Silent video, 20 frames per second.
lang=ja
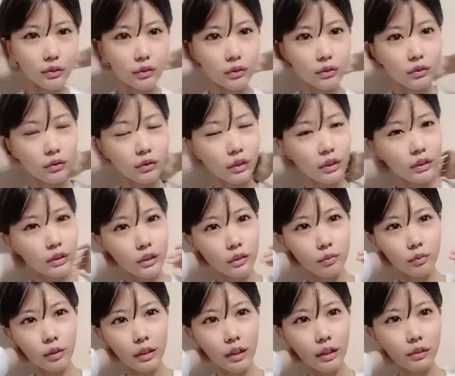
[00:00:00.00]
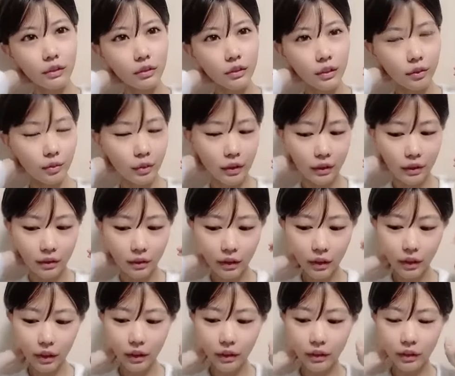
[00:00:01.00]
運営さんもアイドルさんも気づか
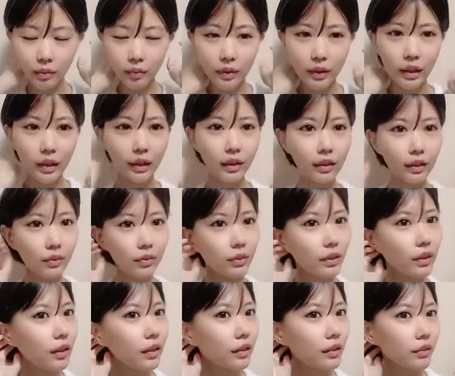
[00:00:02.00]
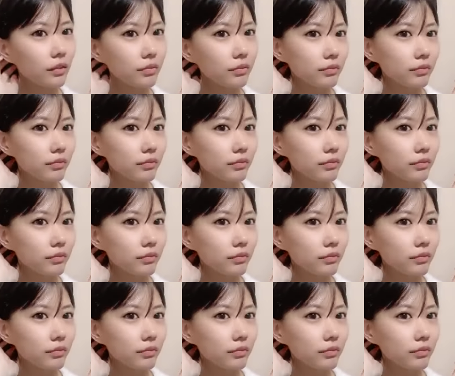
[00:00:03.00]
なかったみたいでみたいな